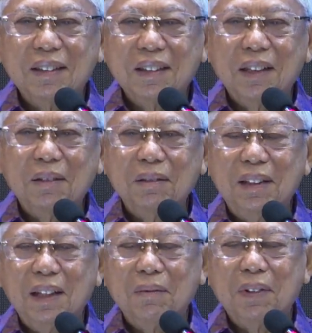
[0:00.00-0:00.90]
Kalau
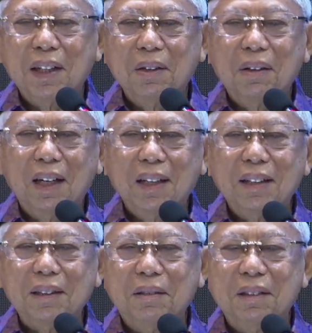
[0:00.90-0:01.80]
di dalam Al-Quran
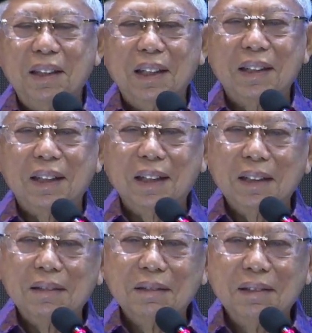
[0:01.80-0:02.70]
itu dikatakan